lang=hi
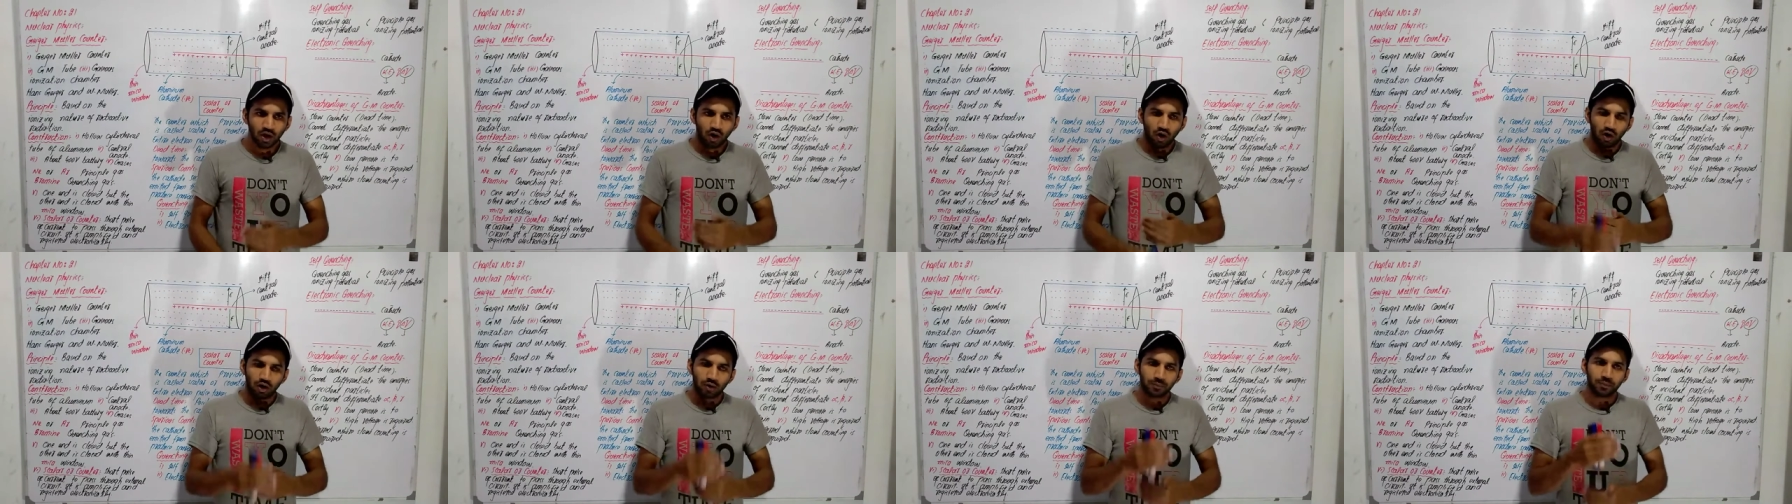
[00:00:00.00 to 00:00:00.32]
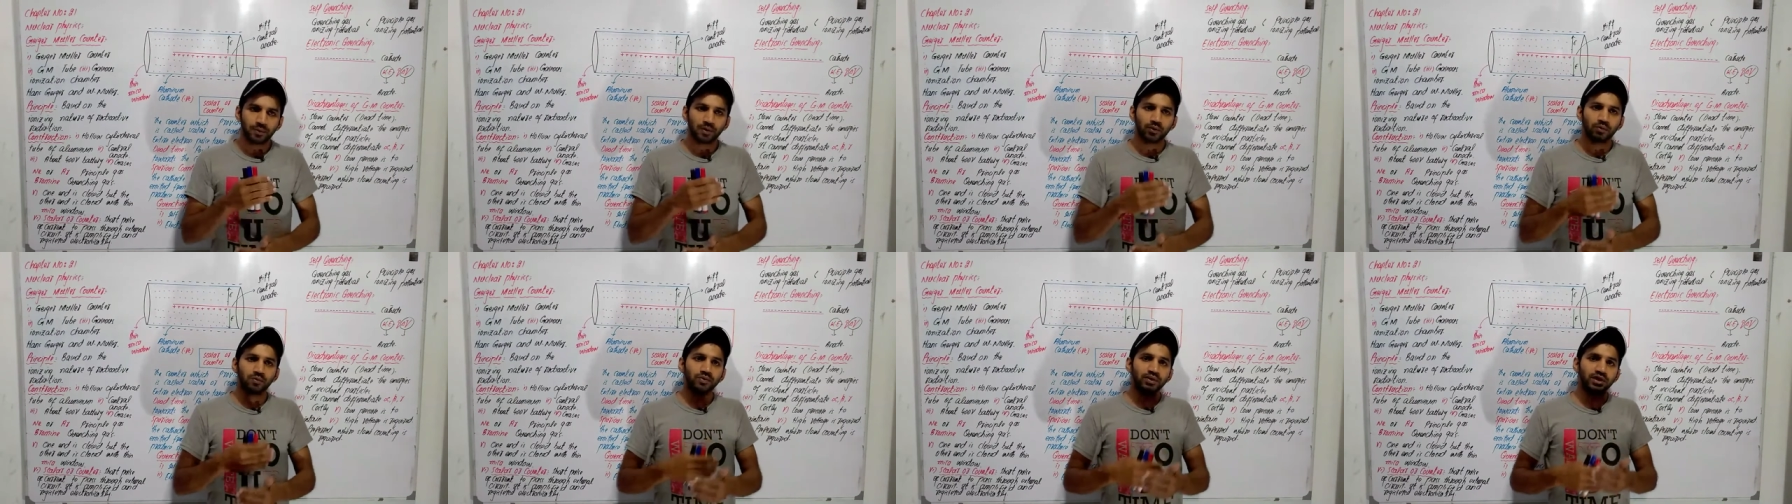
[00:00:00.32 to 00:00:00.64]
और
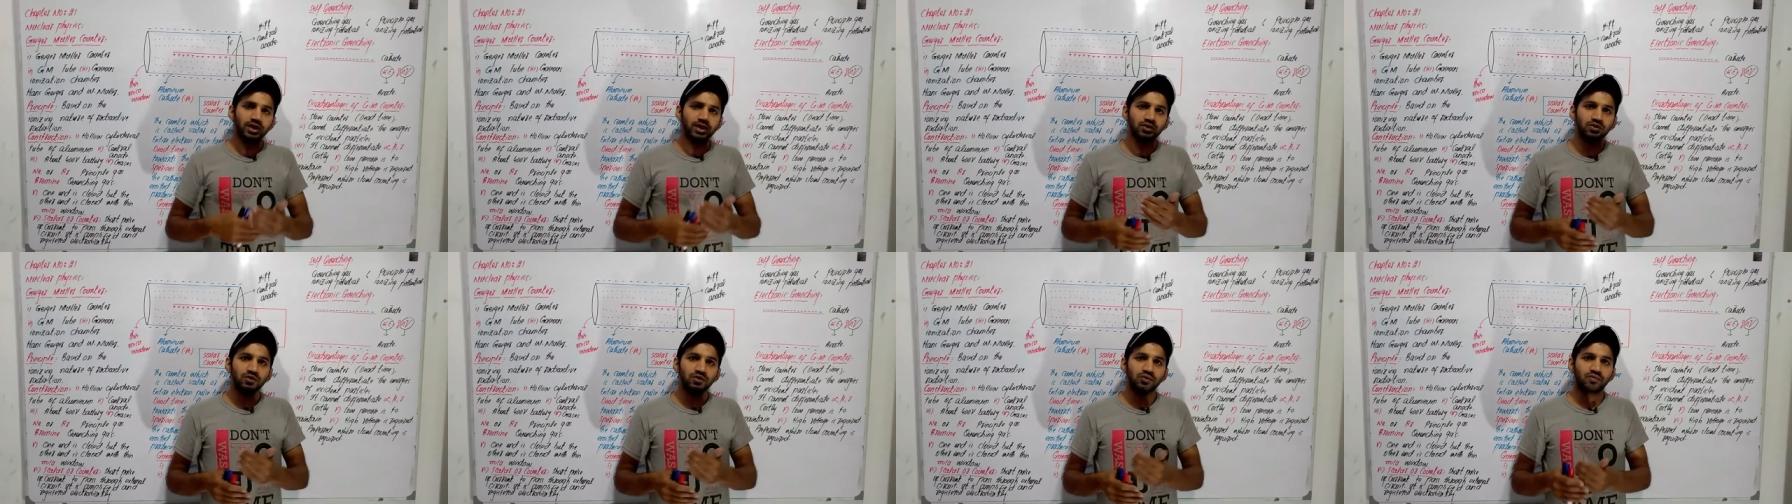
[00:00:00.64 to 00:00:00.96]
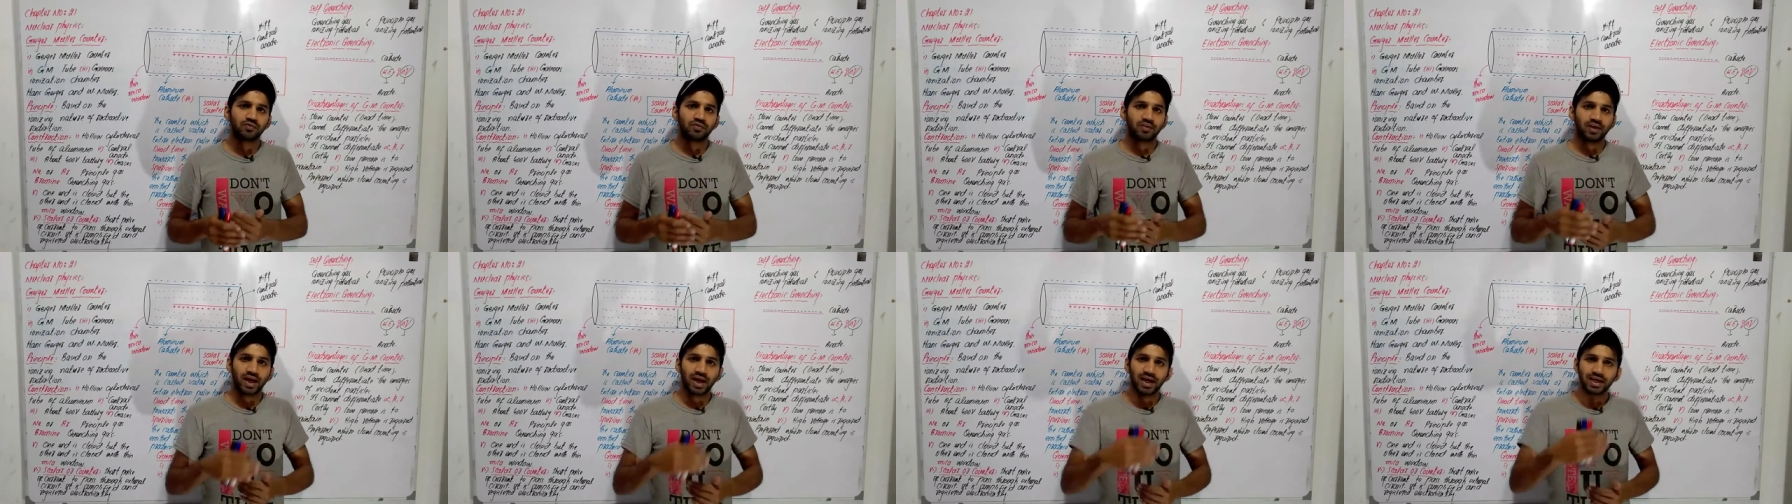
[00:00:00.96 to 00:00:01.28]
फिर उनके जो
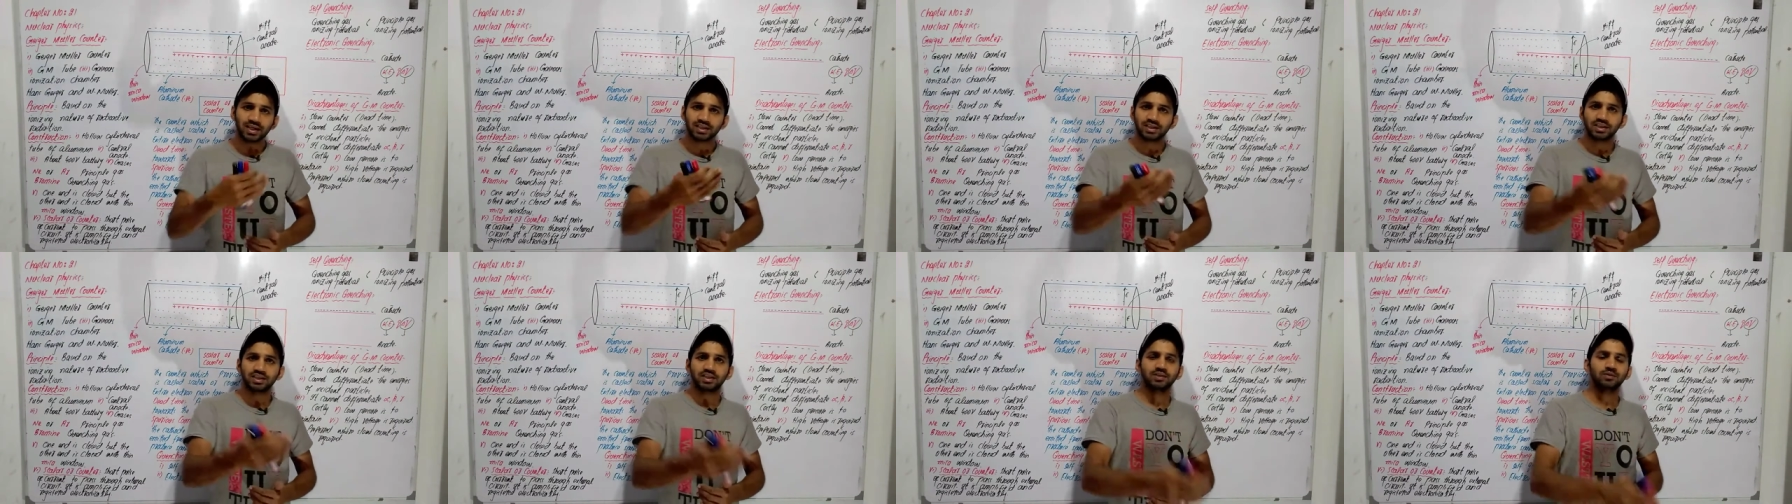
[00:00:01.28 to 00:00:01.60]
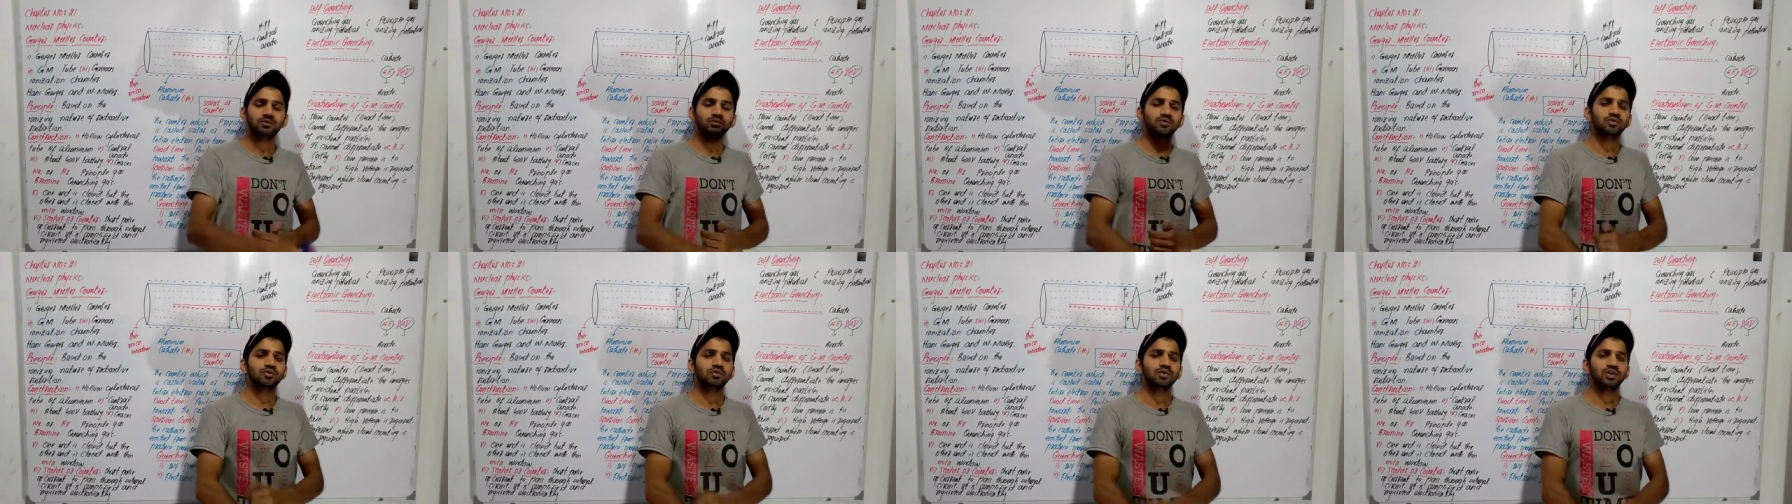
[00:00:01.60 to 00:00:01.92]
ट्रैक्स थे
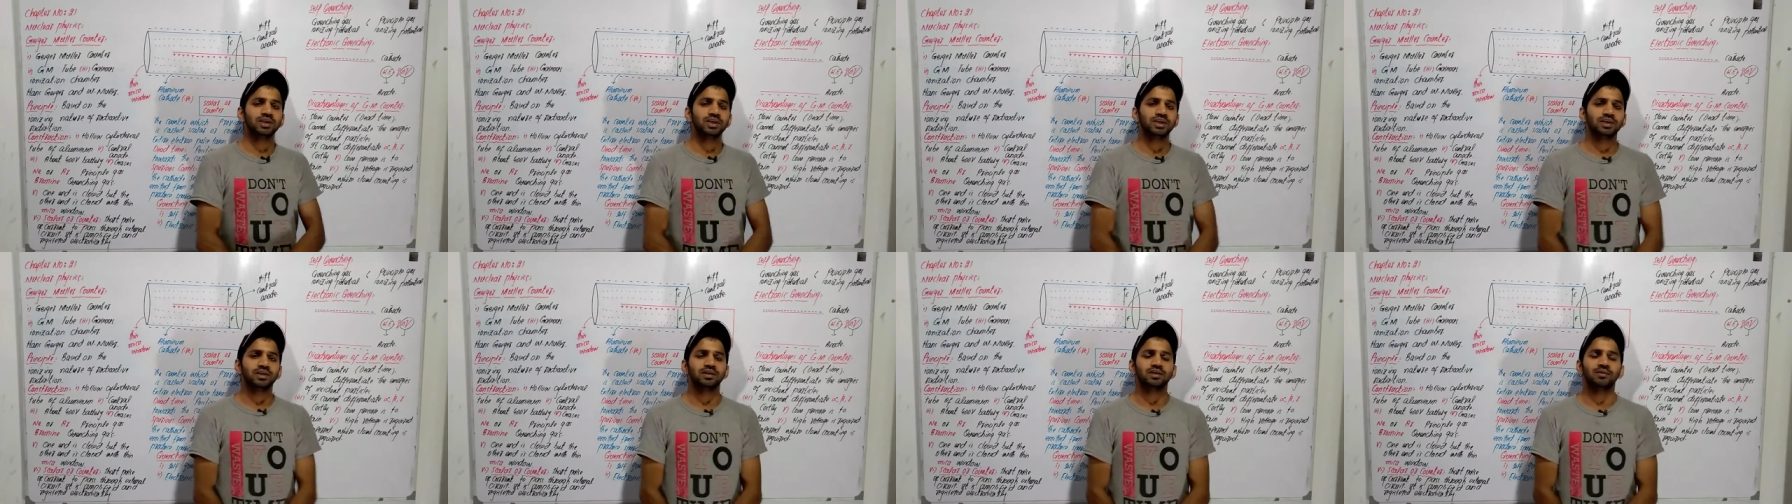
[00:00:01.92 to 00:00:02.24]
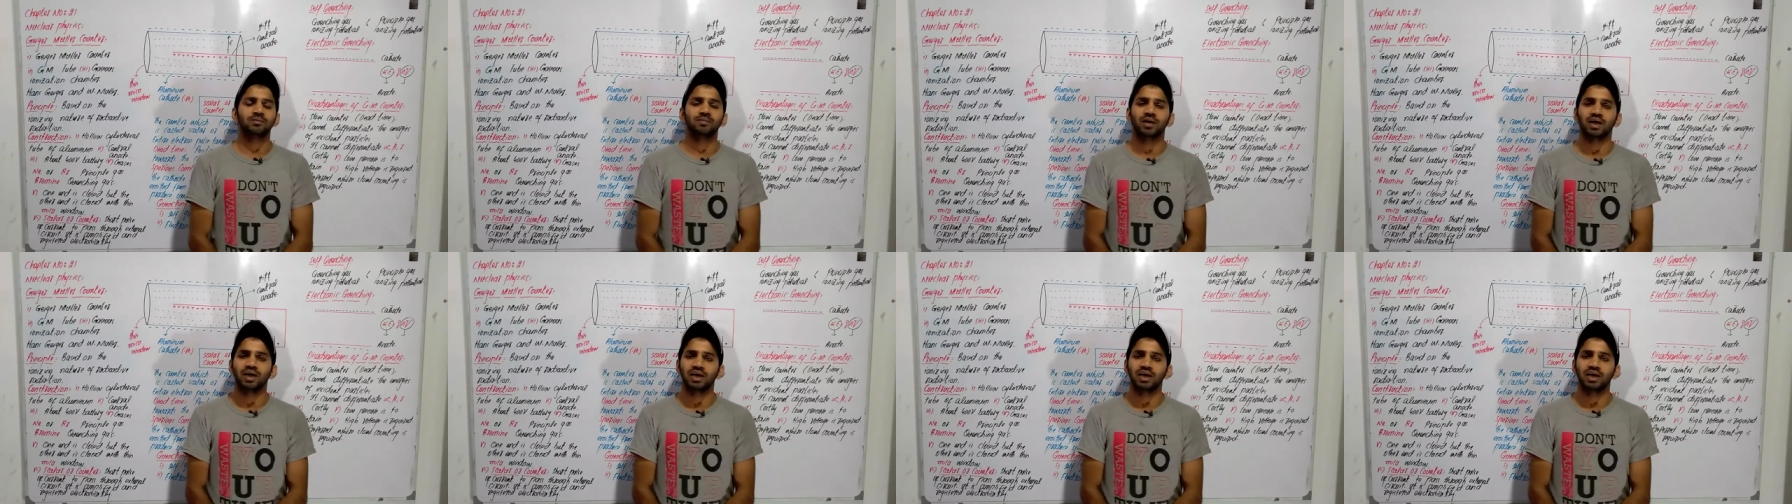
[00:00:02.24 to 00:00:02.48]
उनको देखकर हमें